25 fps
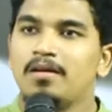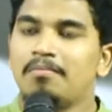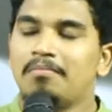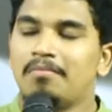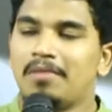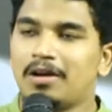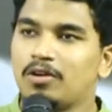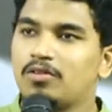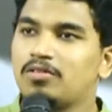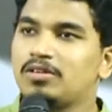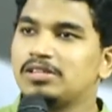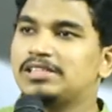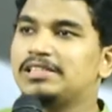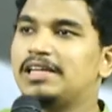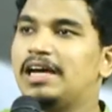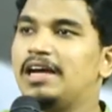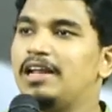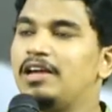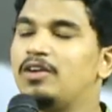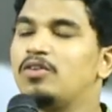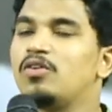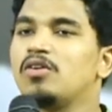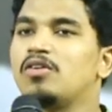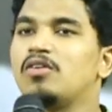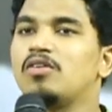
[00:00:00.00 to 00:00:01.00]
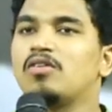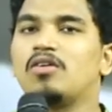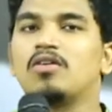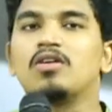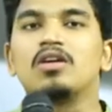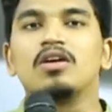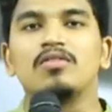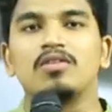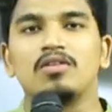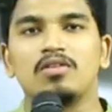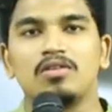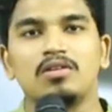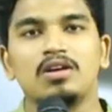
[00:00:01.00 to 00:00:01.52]
మరొకసారి ఇంకొక
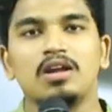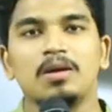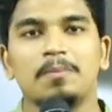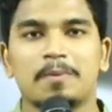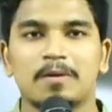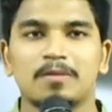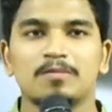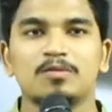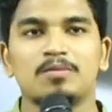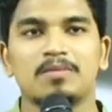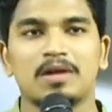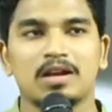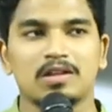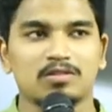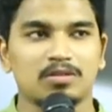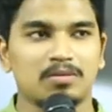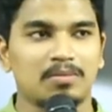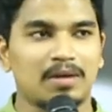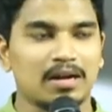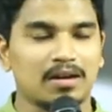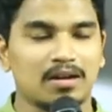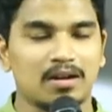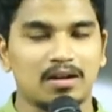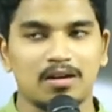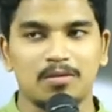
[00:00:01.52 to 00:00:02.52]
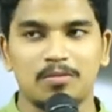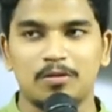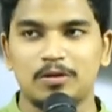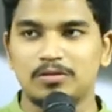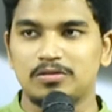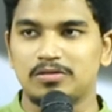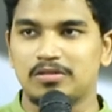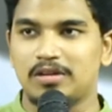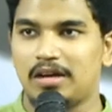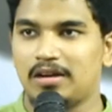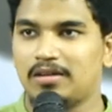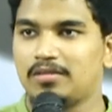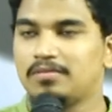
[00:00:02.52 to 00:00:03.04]
కోణంలో నుండి ప్రభు మనతో
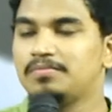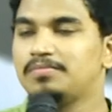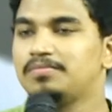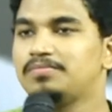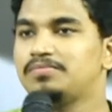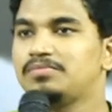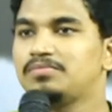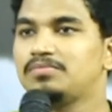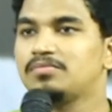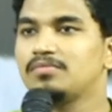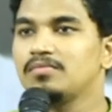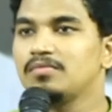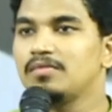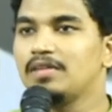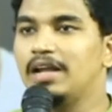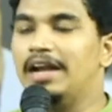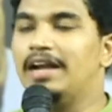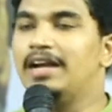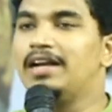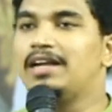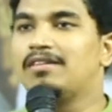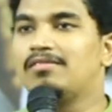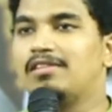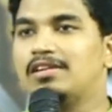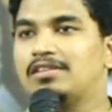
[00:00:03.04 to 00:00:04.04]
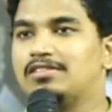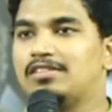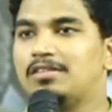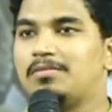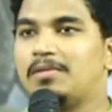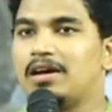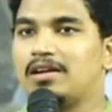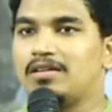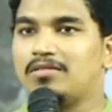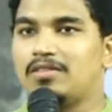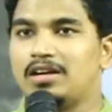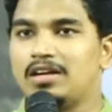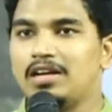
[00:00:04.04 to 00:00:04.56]
మాట్లాడబోతున్నారు ఏంటి ఆ
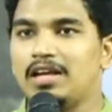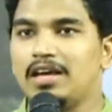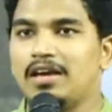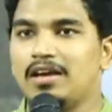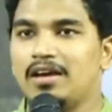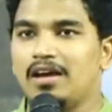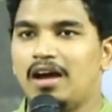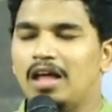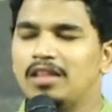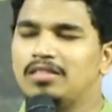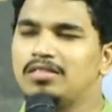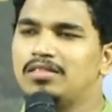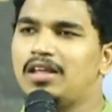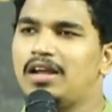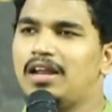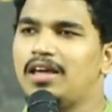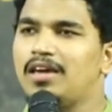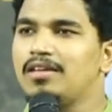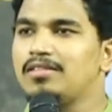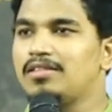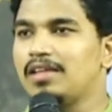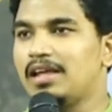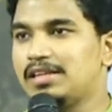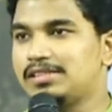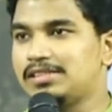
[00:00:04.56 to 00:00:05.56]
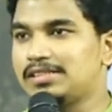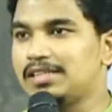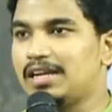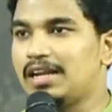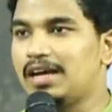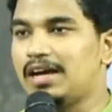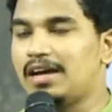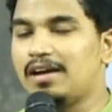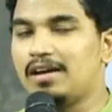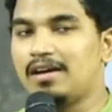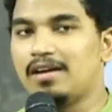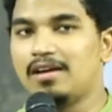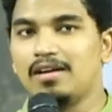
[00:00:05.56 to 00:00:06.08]
వర్తమానం అంటే అందరికీ
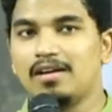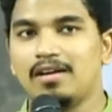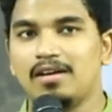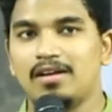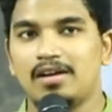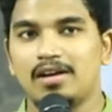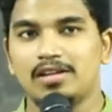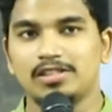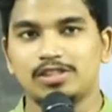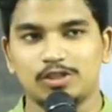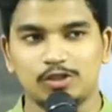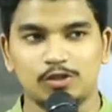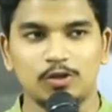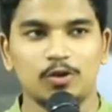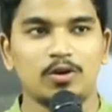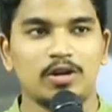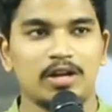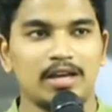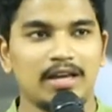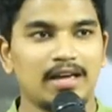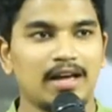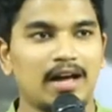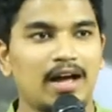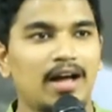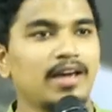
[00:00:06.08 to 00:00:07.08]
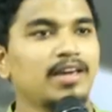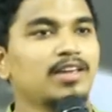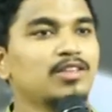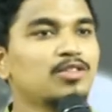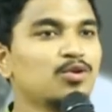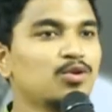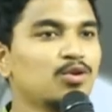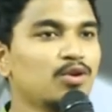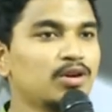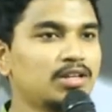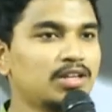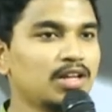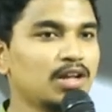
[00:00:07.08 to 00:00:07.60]
తెలిసిన స్టోరీ
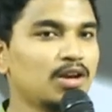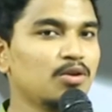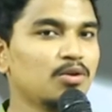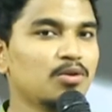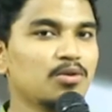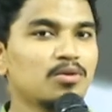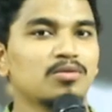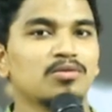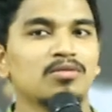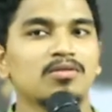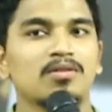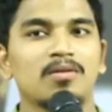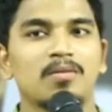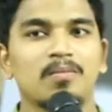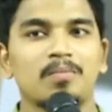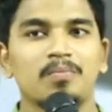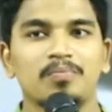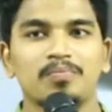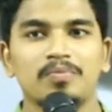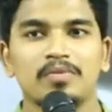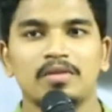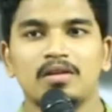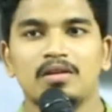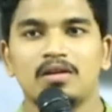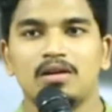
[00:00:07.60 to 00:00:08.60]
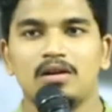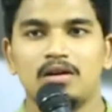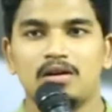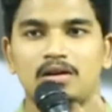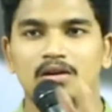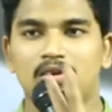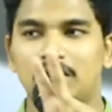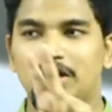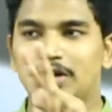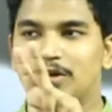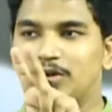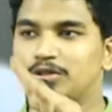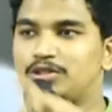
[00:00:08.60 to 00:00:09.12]
ఐదు రొట్టెలు
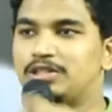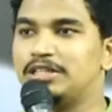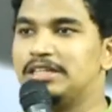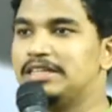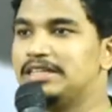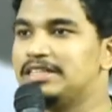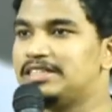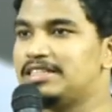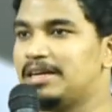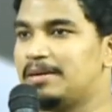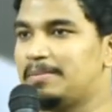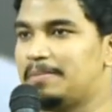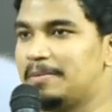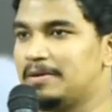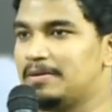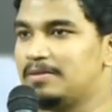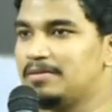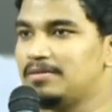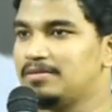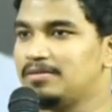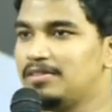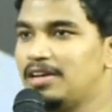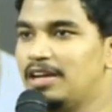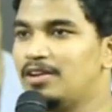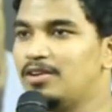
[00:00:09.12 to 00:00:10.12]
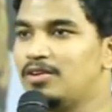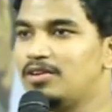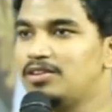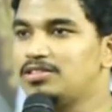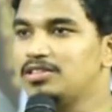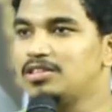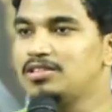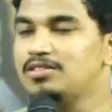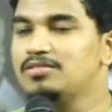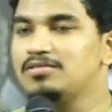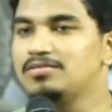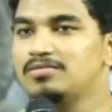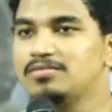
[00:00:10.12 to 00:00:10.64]
రెండు చిన్ని చేపలు ఎన్ని
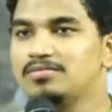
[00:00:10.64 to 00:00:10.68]
రొట్టెలు